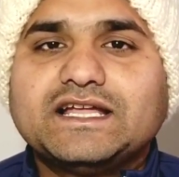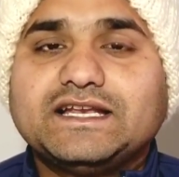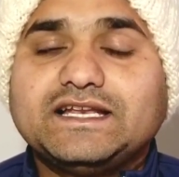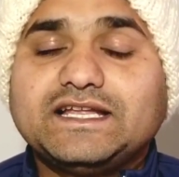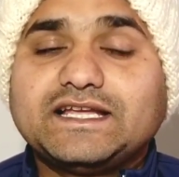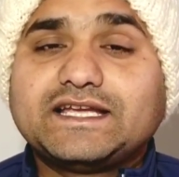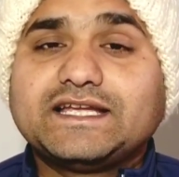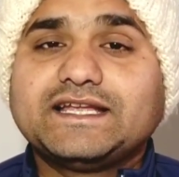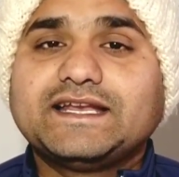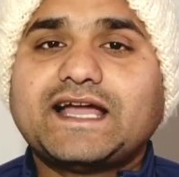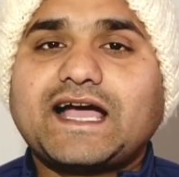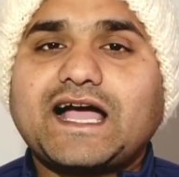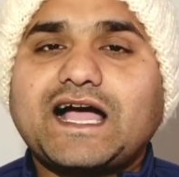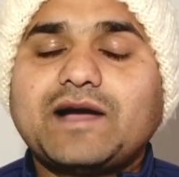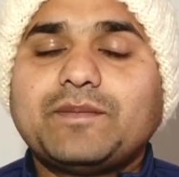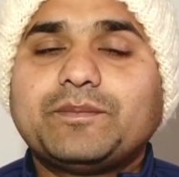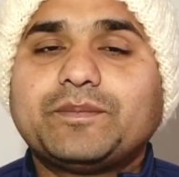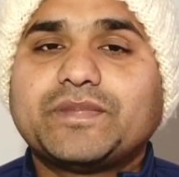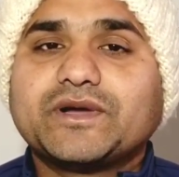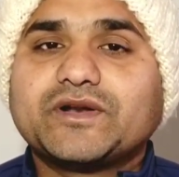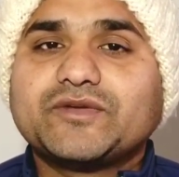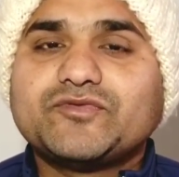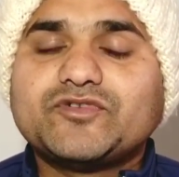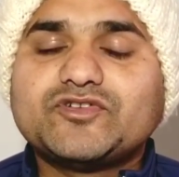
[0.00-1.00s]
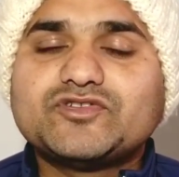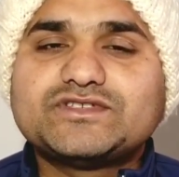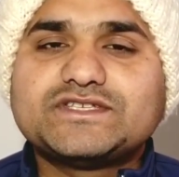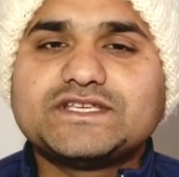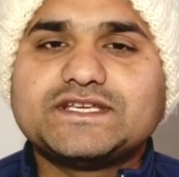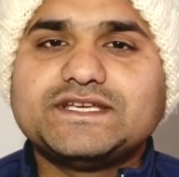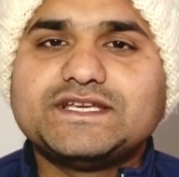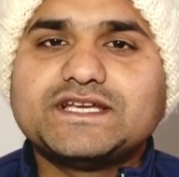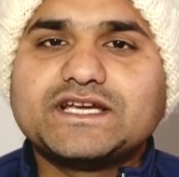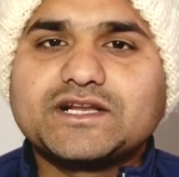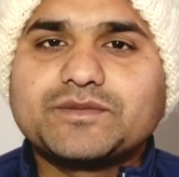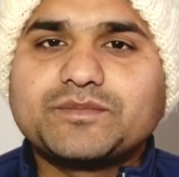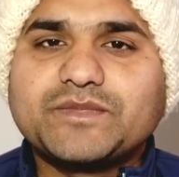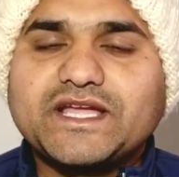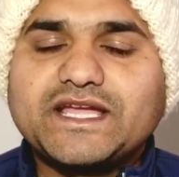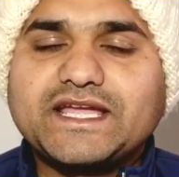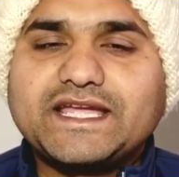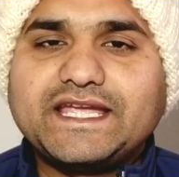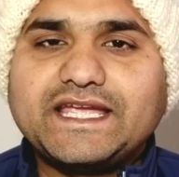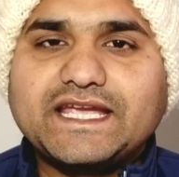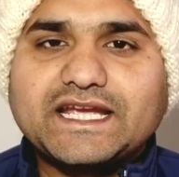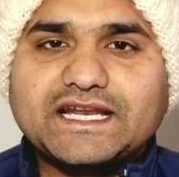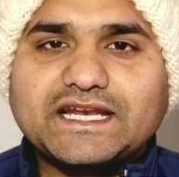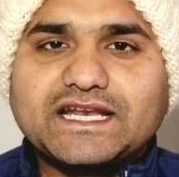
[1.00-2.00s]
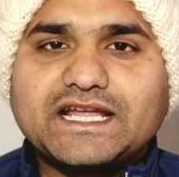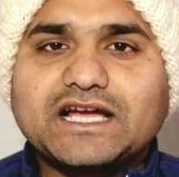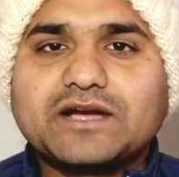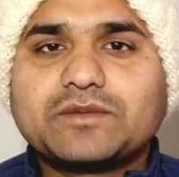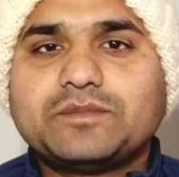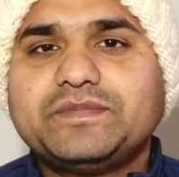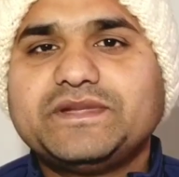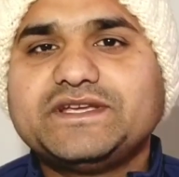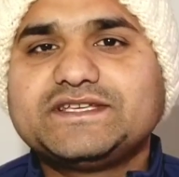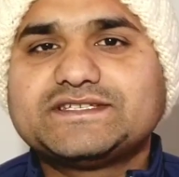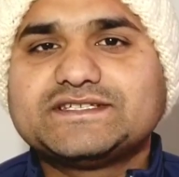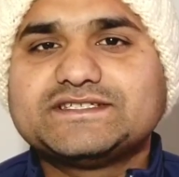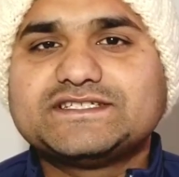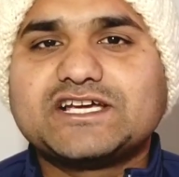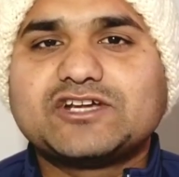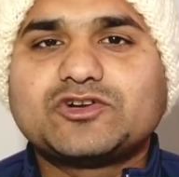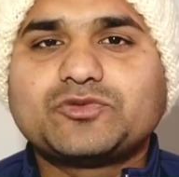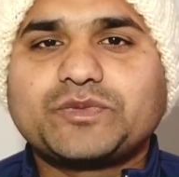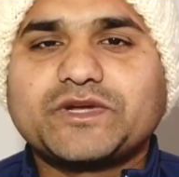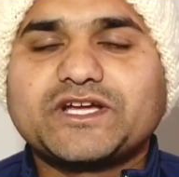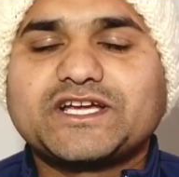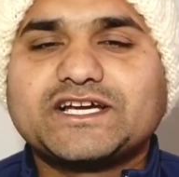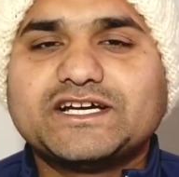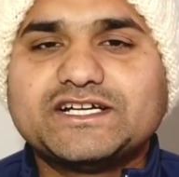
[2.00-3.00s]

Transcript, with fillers: लेकिन आप प्रीवियस ईयर में एक लाख बीस हजार रूपए